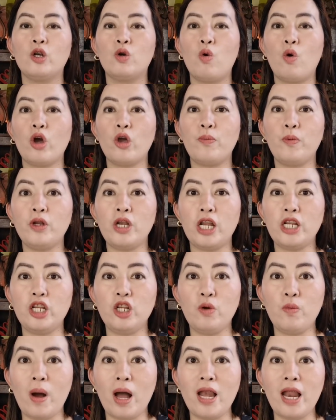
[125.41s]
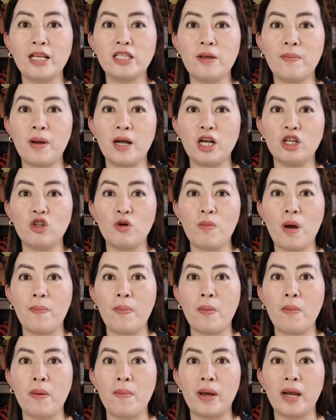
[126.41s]
Kung kayo po'y naniniwala sa mga itong
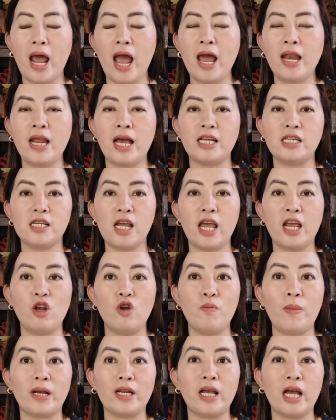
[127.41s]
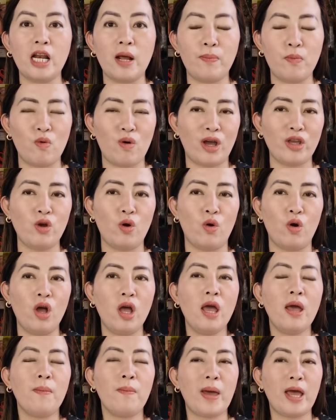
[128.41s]
mga pamamaraan, asya, lumarga na po kayo.
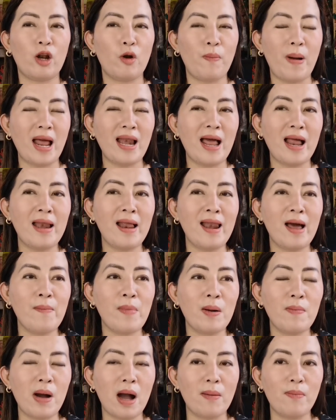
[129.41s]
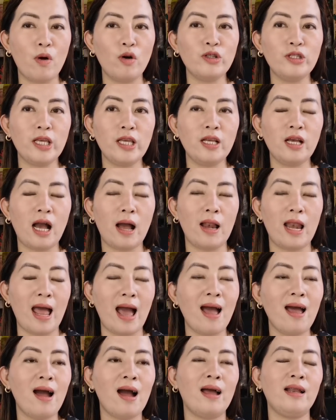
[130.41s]
Pero paalala lamang mga bossing,
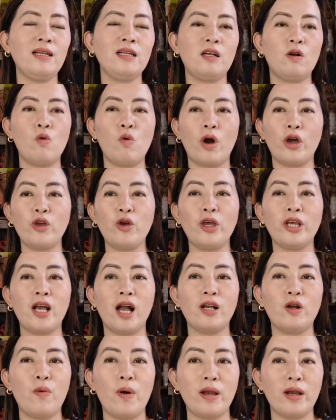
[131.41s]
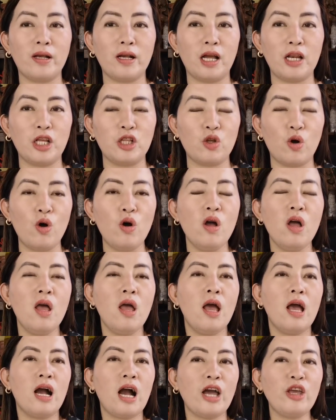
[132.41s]
kailangan kung kayo ay ng ganito,
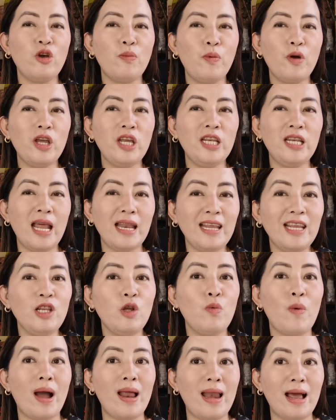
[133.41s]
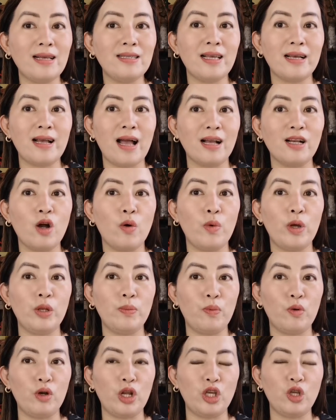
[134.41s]
kayo po'y naniniwala sa
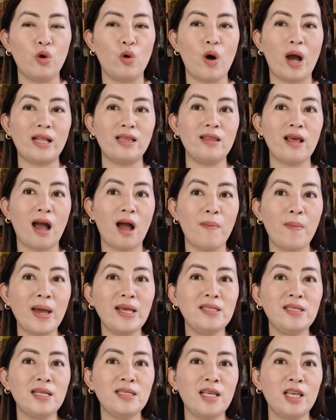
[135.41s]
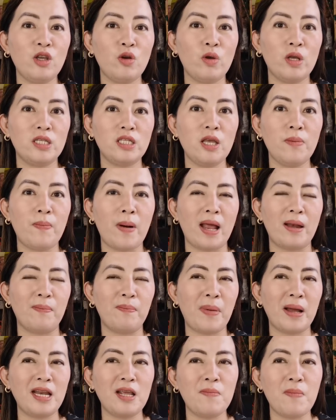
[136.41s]
gagawin po ninyo at nakamindset sa inyong
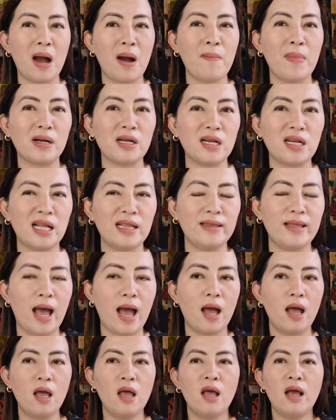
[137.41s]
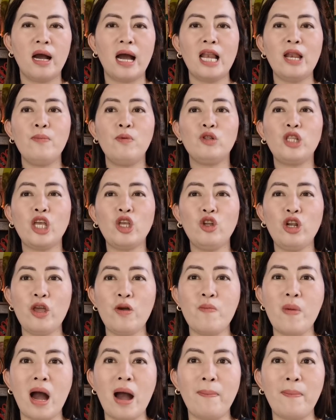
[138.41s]
isipan, panay mga magaganda. Kalimutan nyo
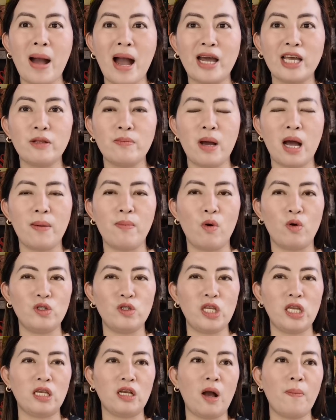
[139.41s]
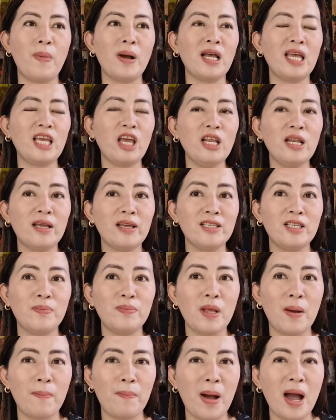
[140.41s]
na yung mga pangit mga bossing. Kapag ikay
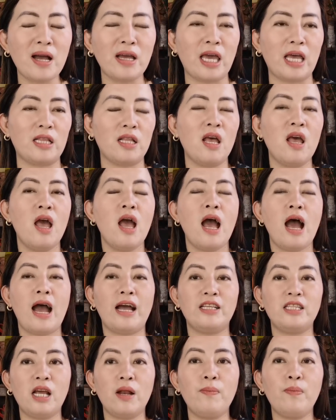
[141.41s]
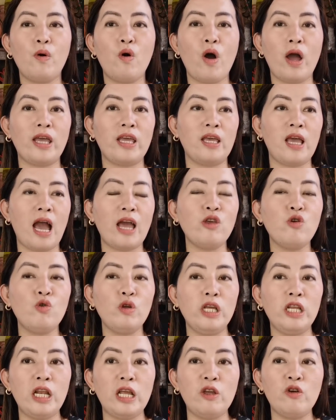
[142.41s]
nag-isip ng pangit, at yan po ay
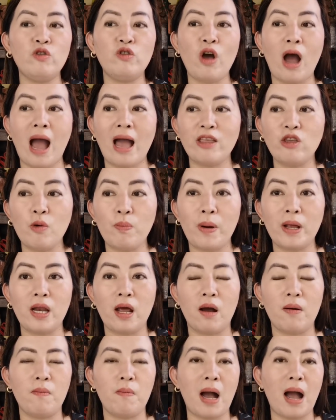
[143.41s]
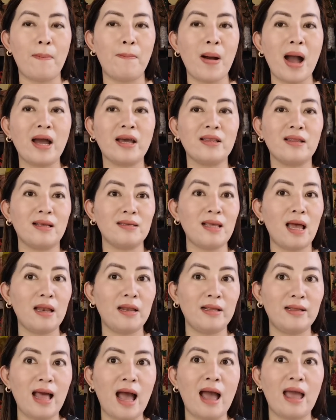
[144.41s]
ayu, inuyudahan nyo pa ng mga pangit na
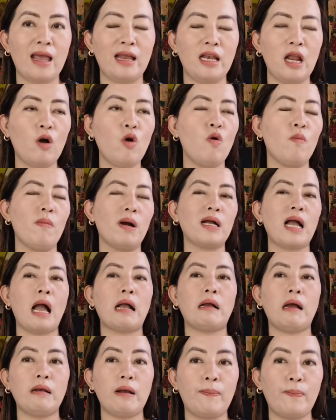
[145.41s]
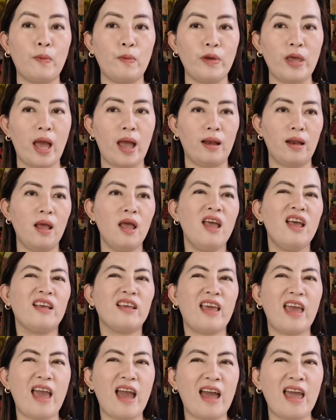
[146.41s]
salita, eh, nako, magaganap po yan.
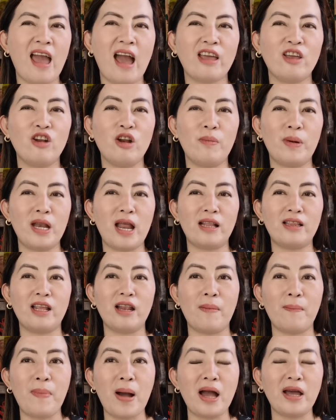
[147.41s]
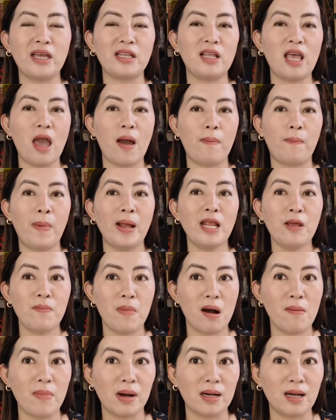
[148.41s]
Kaya ayaw naman natin ng pangit, kaya panay
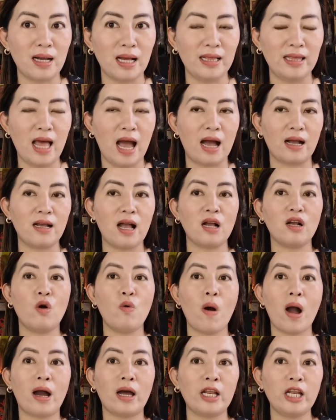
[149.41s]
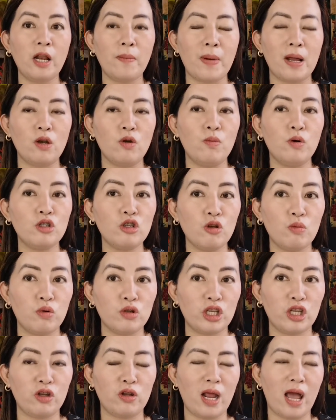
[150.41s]
mga magaganda. Gagawa ka rin naman, lubos-lubos
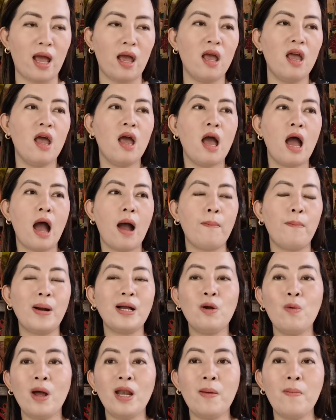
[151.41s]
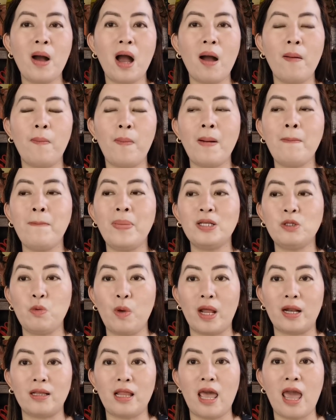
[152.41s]
tubusin nyo na. Ang paggawa ng mga
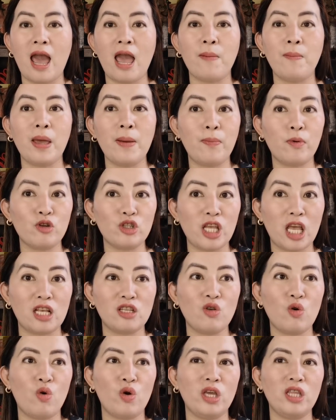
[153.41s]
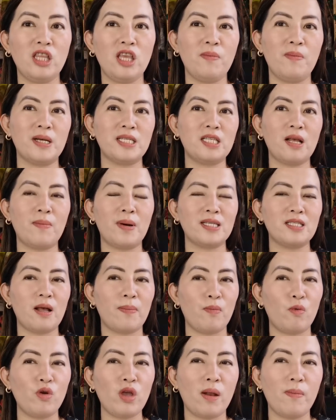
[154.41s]
pampaswerte ay may proseso. Hindi
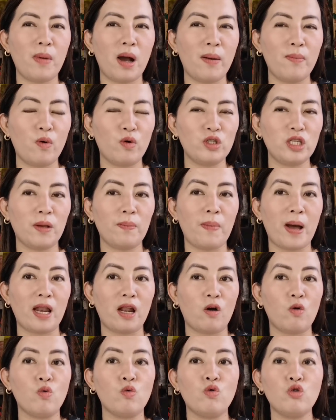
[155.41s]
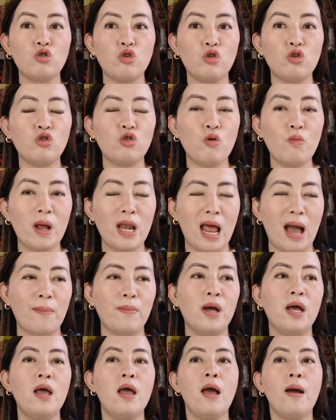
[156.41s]
basta-basta po yan mga bossing. Para kung gusto nyo
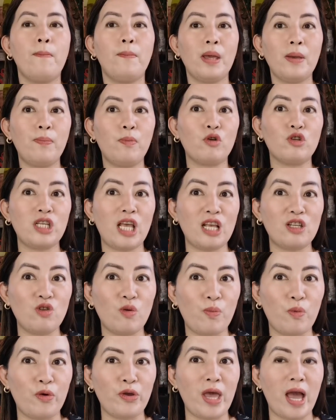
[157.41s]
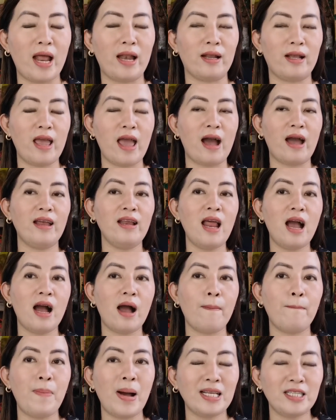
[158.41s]
tumalab, may proseso po yan. Kaya
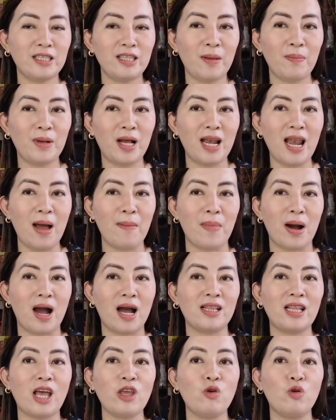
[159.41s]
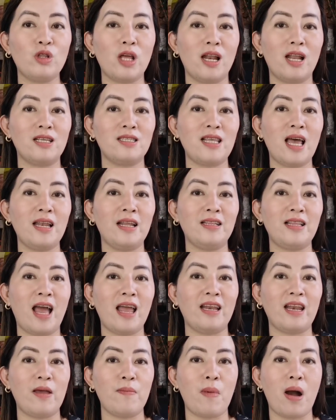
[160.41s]
kailangan positive ka lamang at ayuda ng
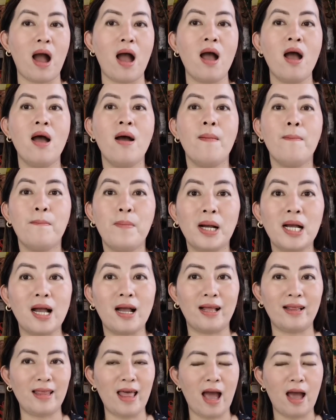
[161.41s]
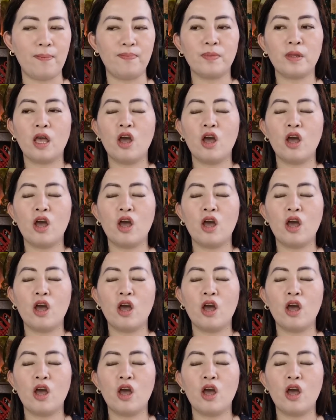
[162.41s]
salitay ng mga magaganda.